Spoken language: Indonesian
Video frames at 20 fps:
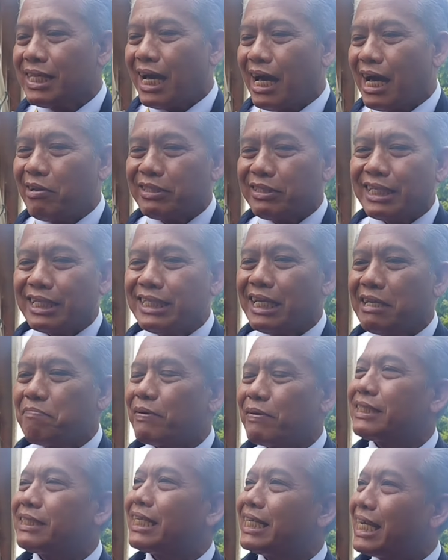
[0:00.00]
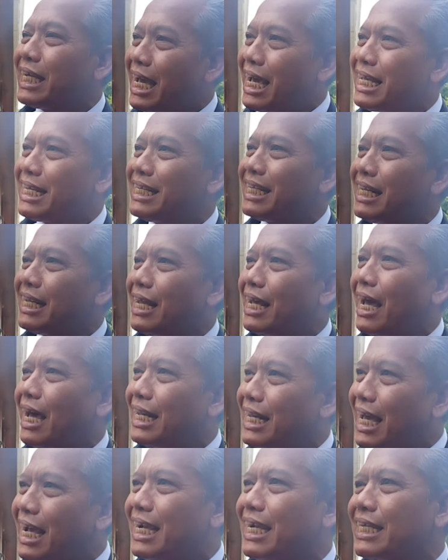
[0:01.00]
Kalau terjadi perceraian,
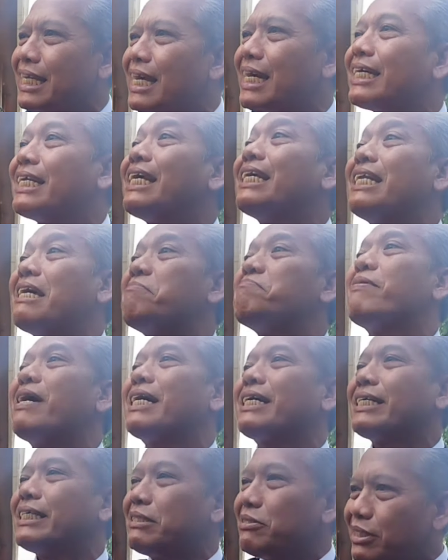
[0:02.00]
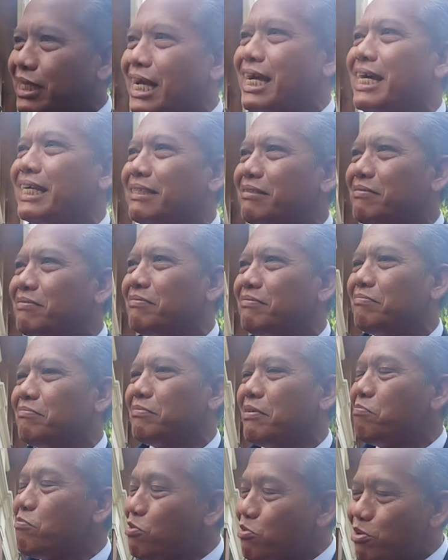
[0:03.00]
anak yang kena dampak itu sangat
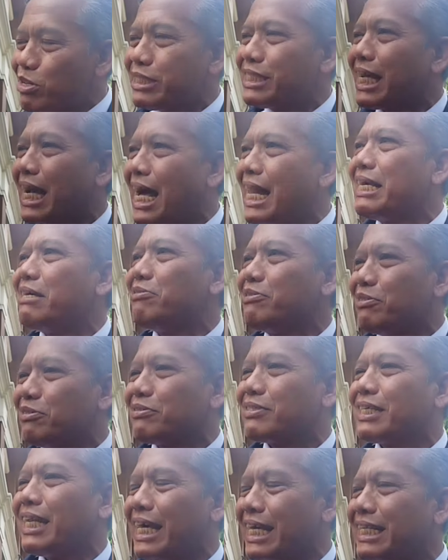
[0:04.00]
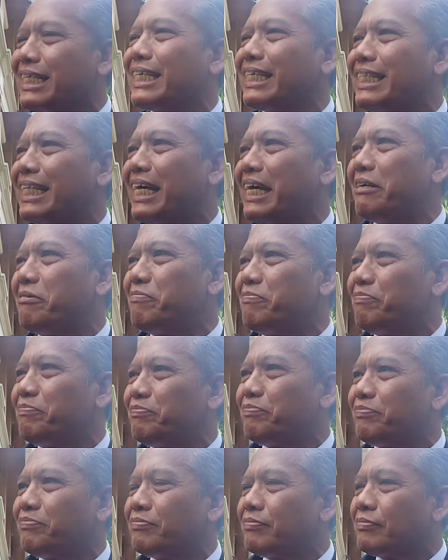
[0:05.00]
memukul sekali untuk klien kita.
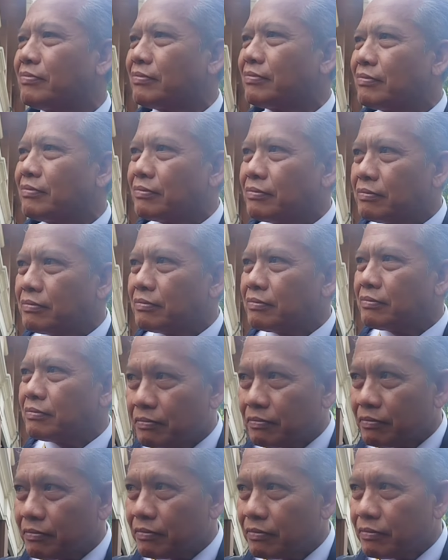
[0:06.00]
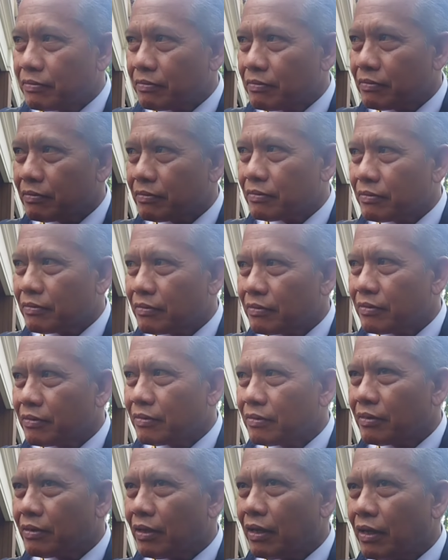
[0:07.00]
Bang bisa dibilang status profesi menjadi alasan
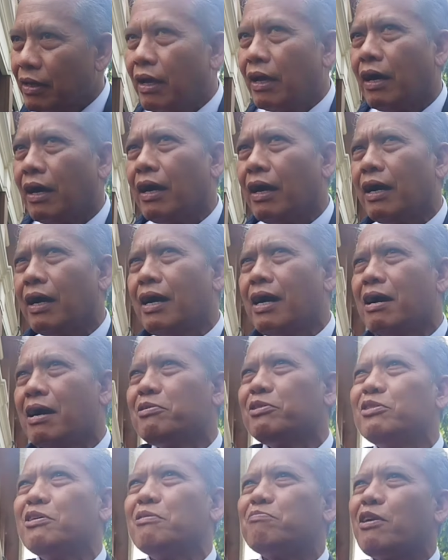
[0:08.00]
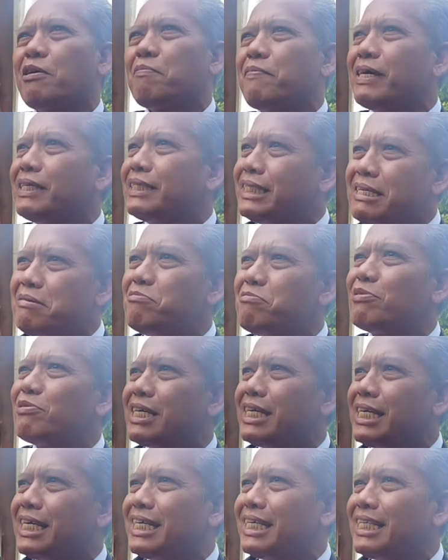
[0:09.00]
Uh, ah, untuk profesi
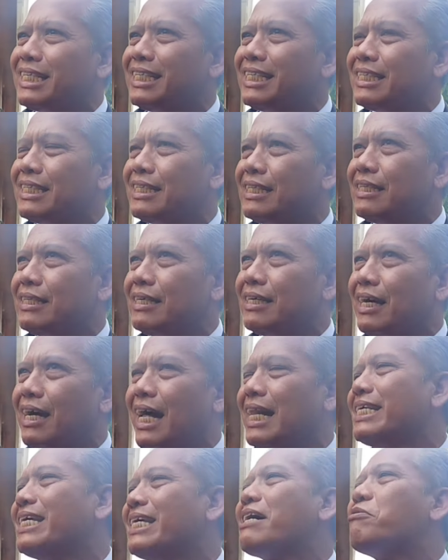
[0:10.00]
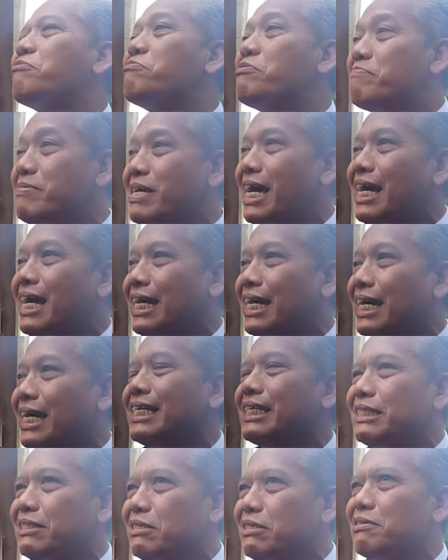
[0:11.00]
mungkin hal yang umum ya
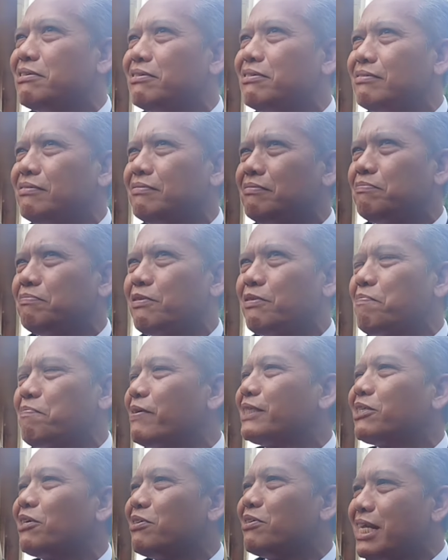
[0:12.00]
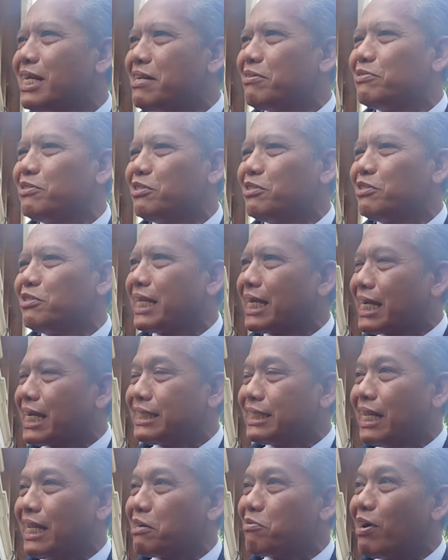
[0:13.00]
karena itu profesional untuk
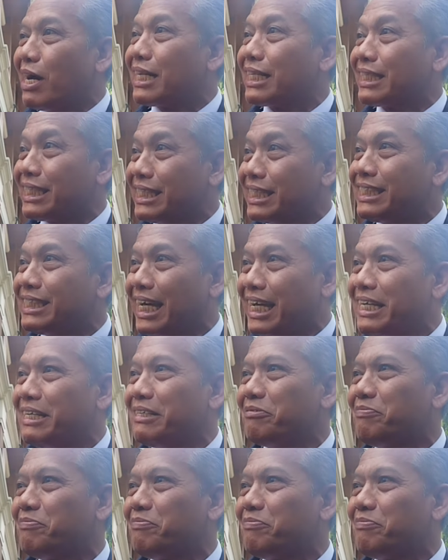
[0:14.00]
mereka selaku artis ya.